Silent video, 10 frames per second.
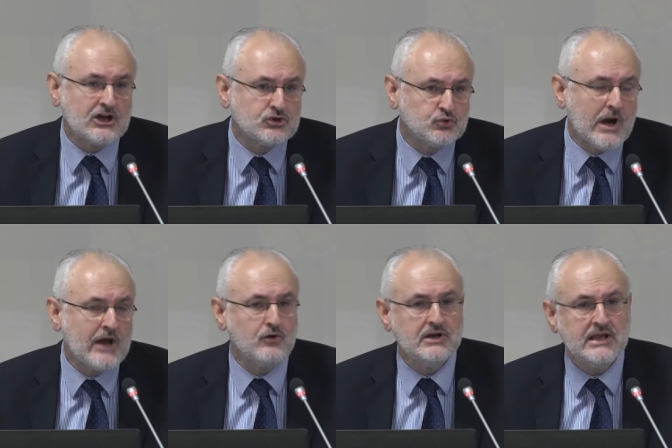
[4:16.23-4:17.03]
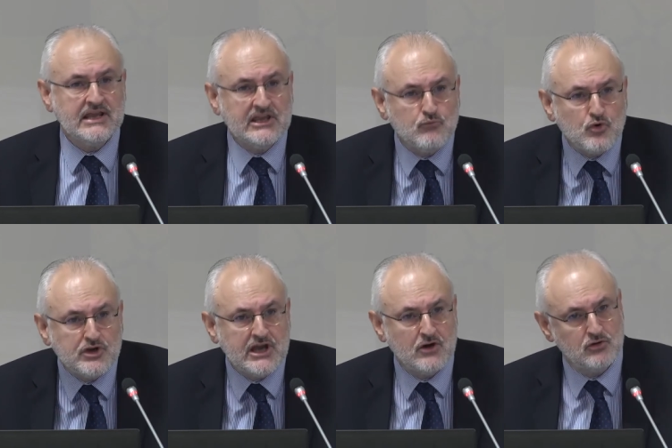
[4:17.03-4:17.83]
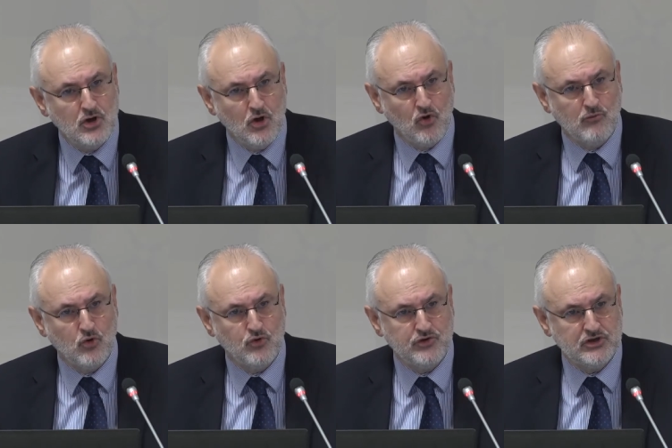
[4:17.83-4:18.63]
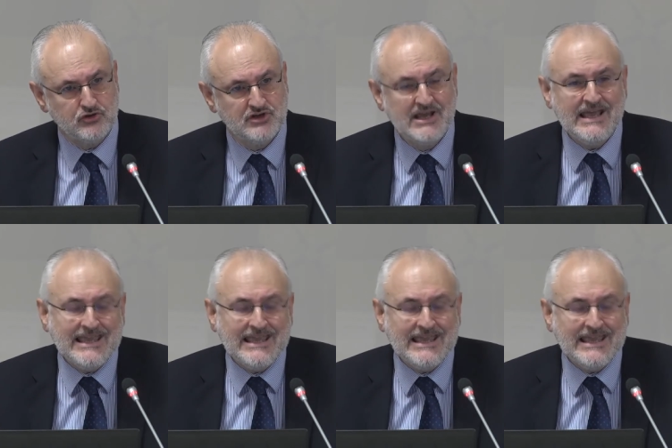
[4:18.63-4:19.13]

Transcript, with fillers: actuaron y murieron como judíos,